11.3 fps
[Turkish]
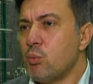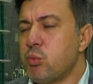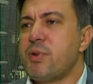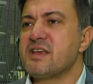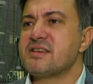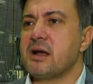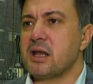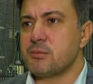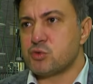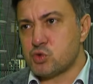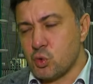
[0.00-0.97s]
Bu
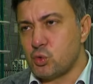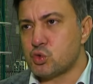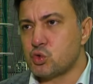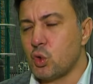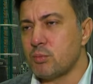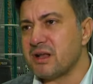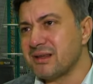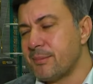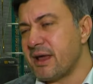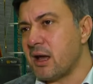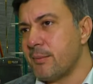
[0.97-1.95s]
pazarlarımız çok güçlü
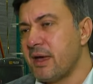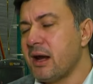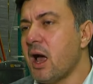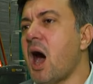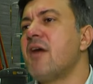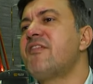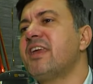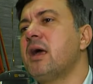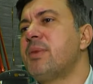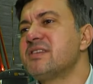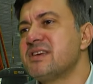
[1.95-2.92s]
olmakla beraber
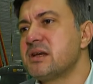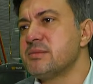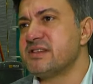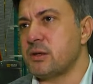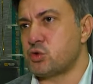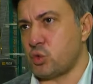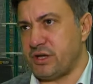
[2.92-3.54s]
Afrika pazarımız da çok